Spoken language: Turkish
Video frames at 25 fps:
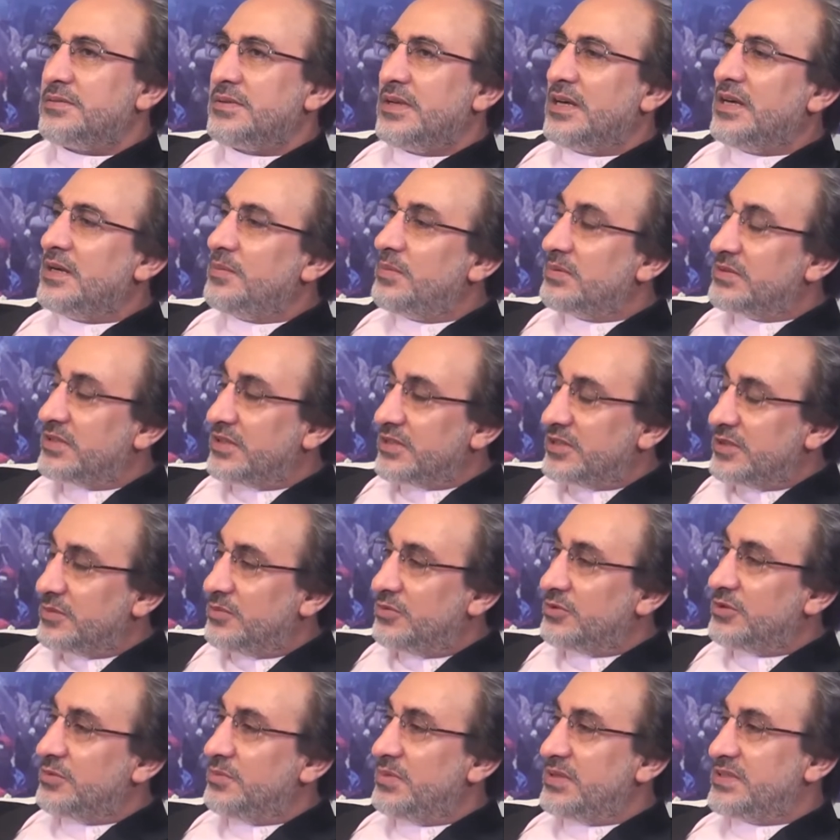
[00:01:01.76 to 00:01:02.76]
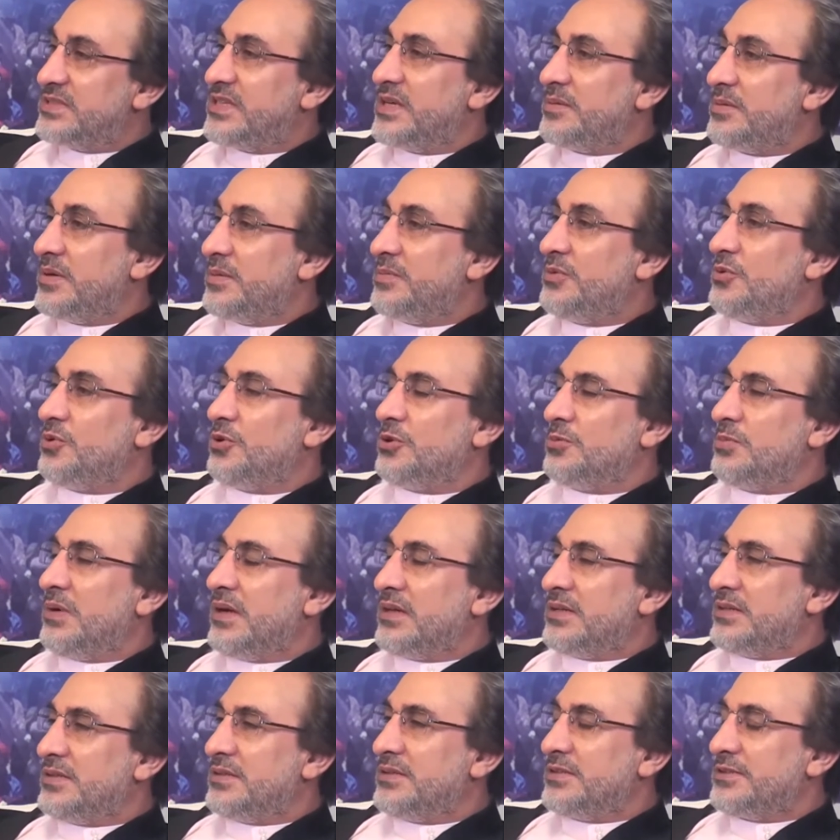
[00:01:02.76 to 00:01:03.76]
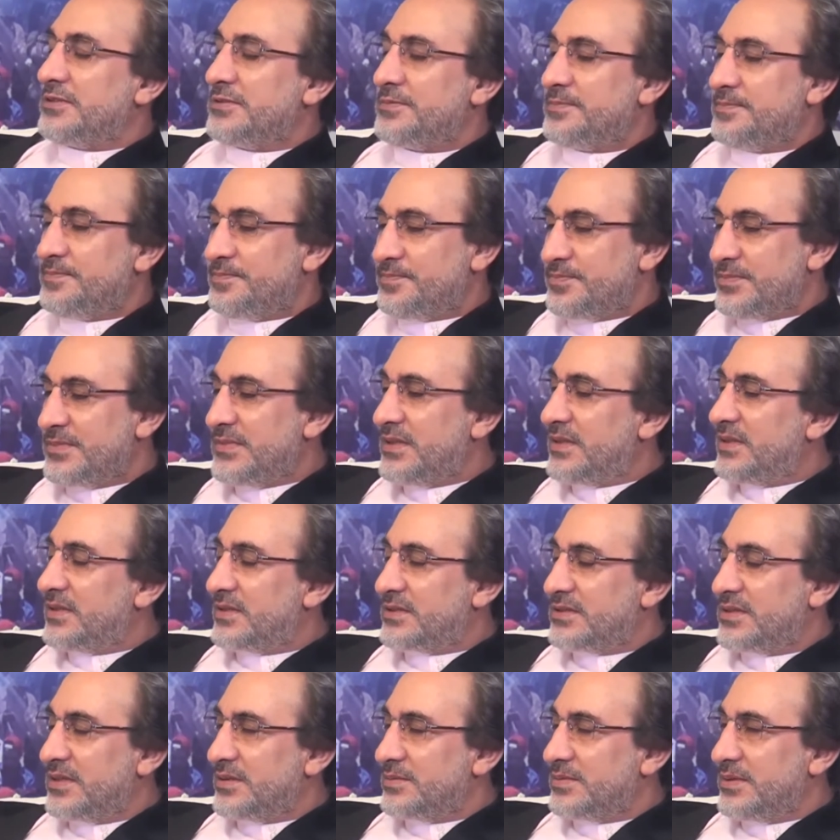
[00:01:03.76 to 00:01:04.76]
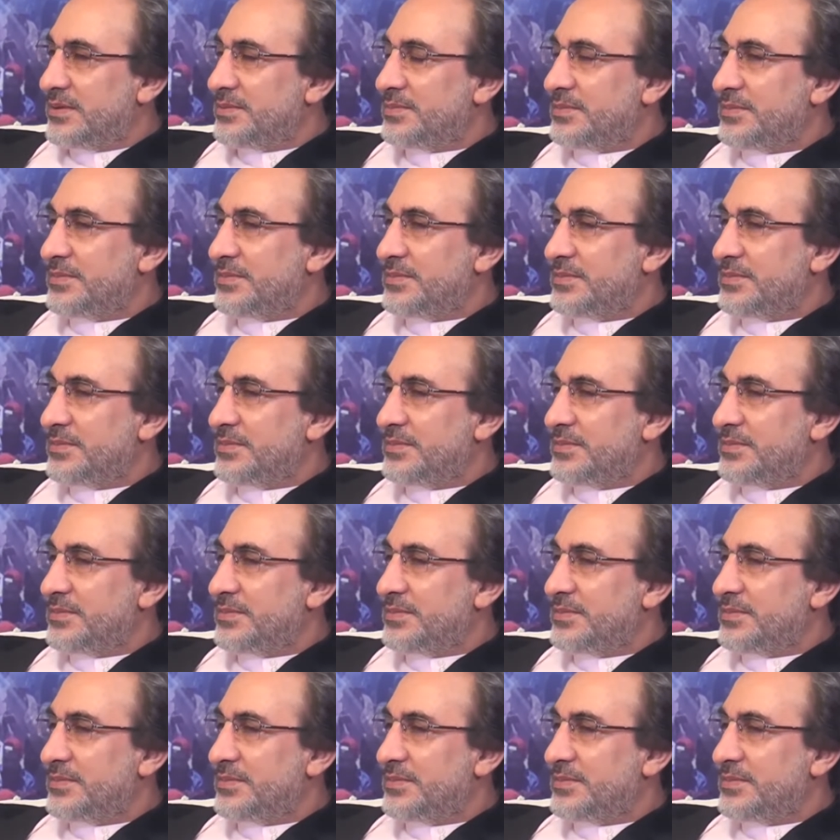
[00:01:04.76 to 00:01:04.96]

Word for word: Elbette ki bunun bir sebebi olmalıdır. Nedir sebep?